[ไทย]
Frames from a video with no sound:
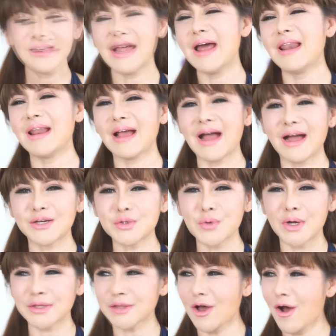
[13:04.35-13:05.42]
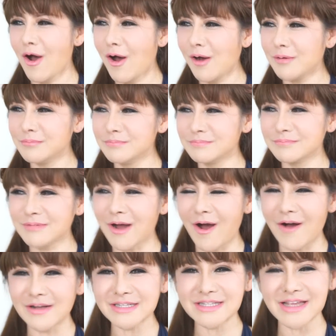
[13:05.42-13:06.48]
นั่นแหละค่ะถั่วต้ม ข
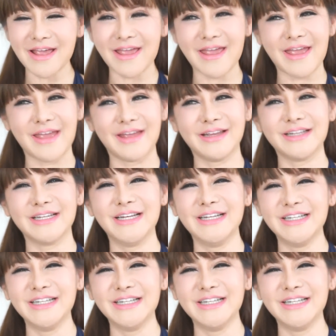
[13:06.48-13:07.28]
องจริง